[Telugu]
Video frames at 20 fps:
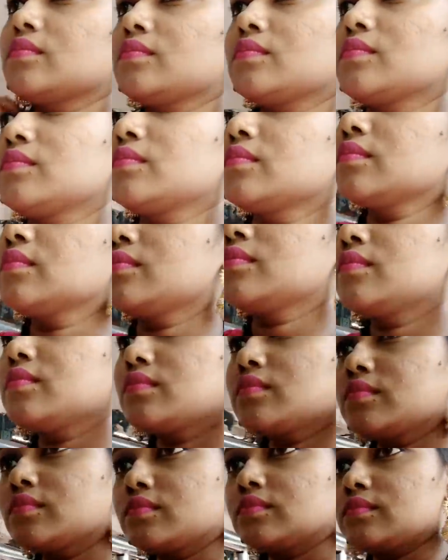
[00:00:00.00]
అనకాపల్లి
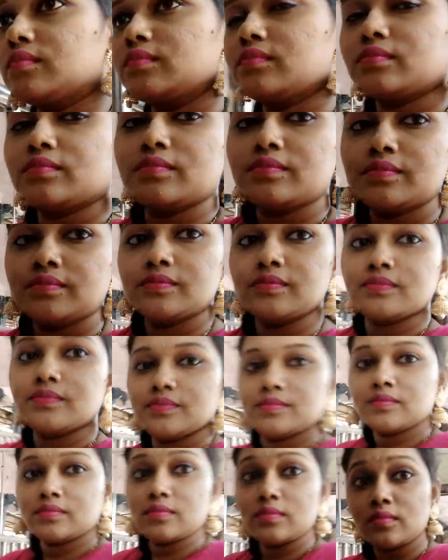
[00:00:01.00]
అనేది నా కమెంట్
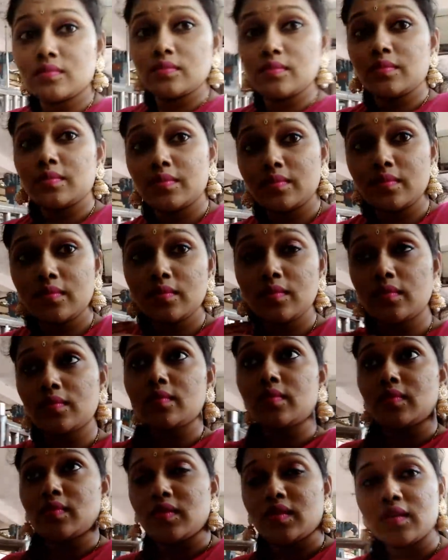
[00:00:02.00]
సెక్షన్లో షేర్ చేయండి వెళ్ళారో
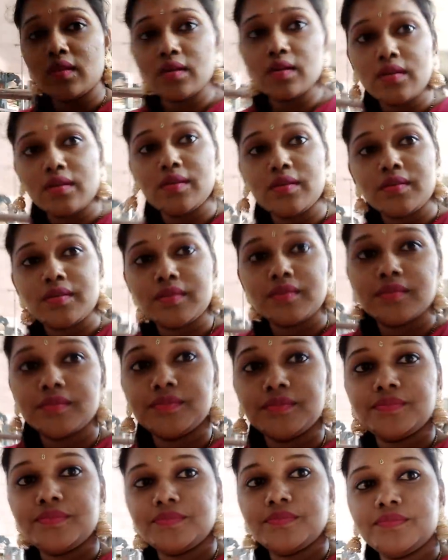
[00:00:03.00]
లేదా అనేది
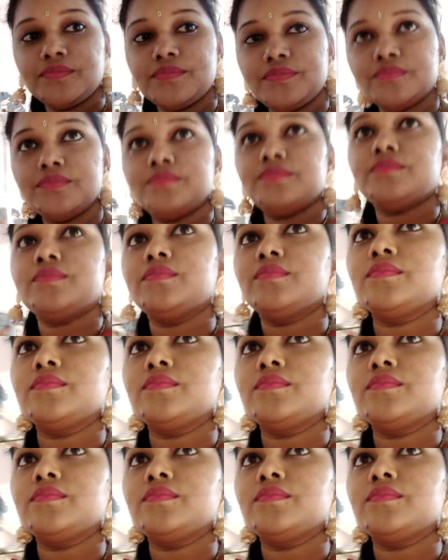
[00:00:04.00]
మేమైతే సెకండ్ టైం